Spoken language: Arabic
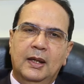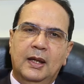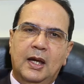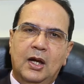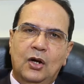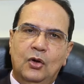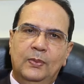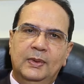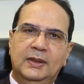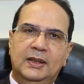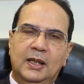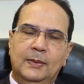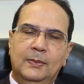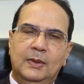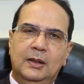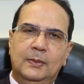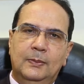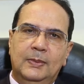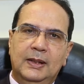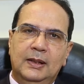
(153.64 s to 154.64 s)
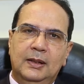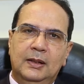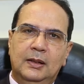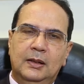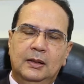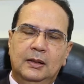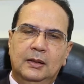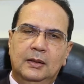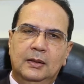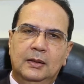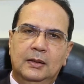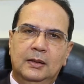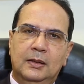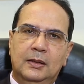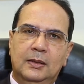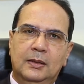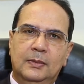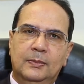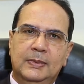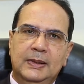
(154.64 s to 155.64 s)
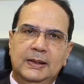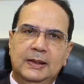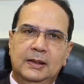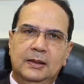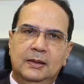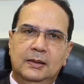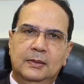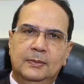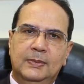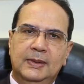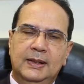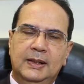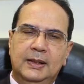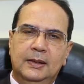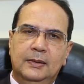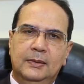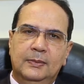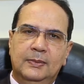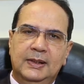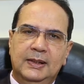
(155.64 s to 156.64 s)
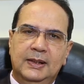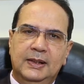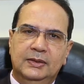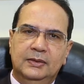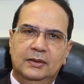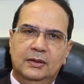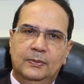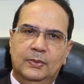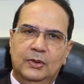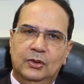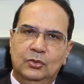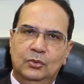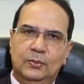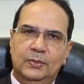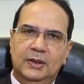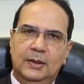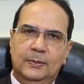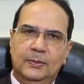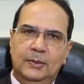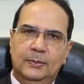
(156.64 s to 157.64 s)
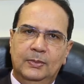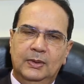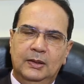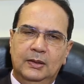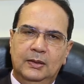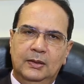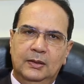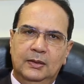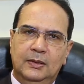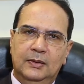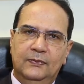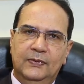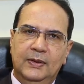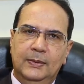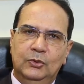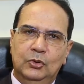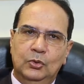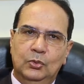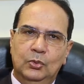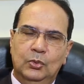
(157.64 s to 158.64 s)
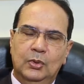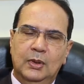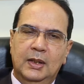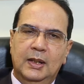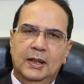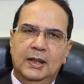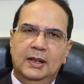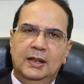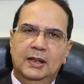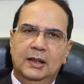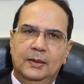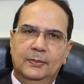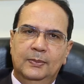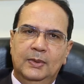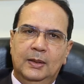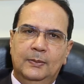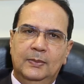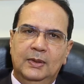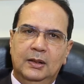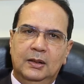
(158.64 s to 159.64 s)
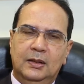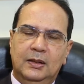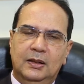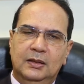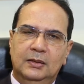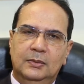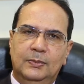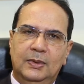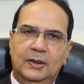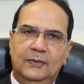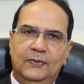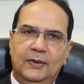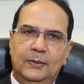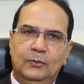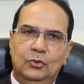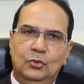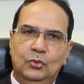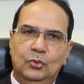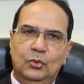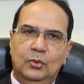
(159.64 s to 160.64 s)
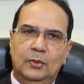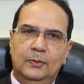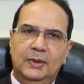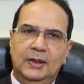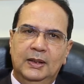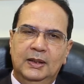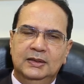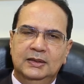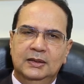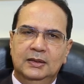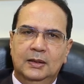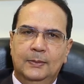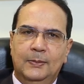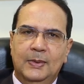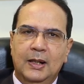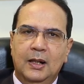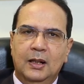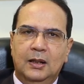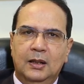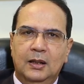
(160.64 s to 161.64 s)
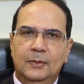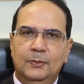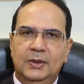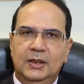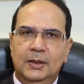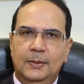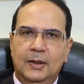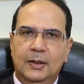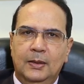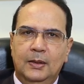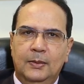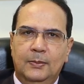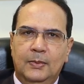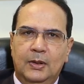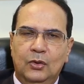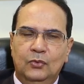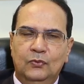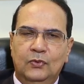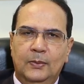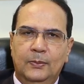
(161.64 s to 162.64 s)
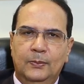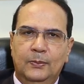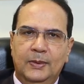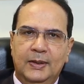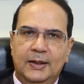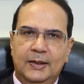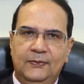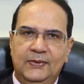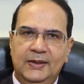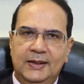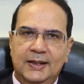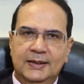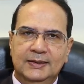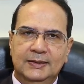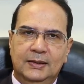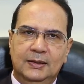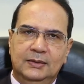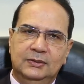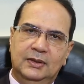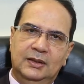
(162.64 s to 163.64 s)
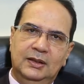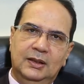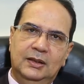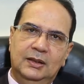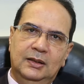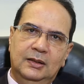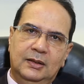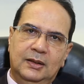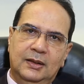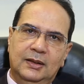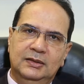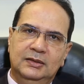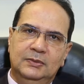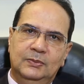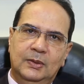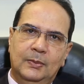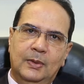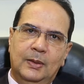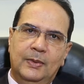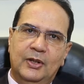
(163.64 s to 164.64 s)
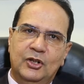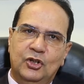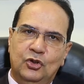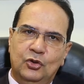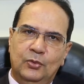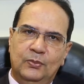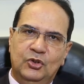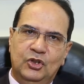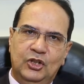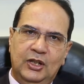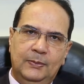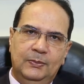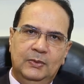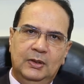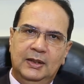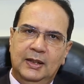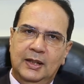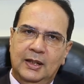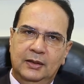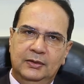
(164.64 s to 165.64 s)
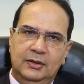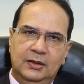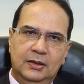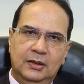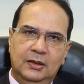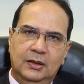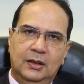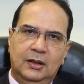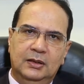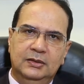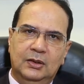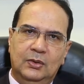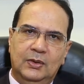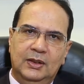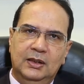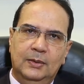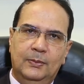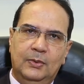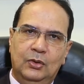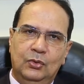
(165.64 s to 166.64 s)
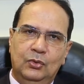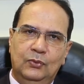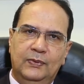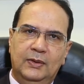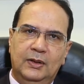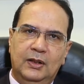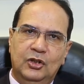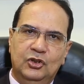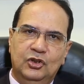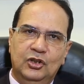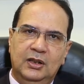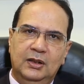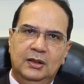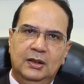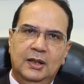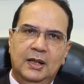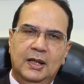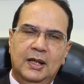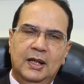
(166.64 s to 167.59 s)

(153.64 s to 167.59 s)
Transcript: او بتعمل بال بال بالليزر برضو بنعمل بالفيمتو اللي احنا بنعمل الكات بالفيمتو بحيث ان يبقى لك بتبقى معروفه في كذا طريقه للكات بتبقى مشروم شيب دي دي اكتر واحده معروفه عشان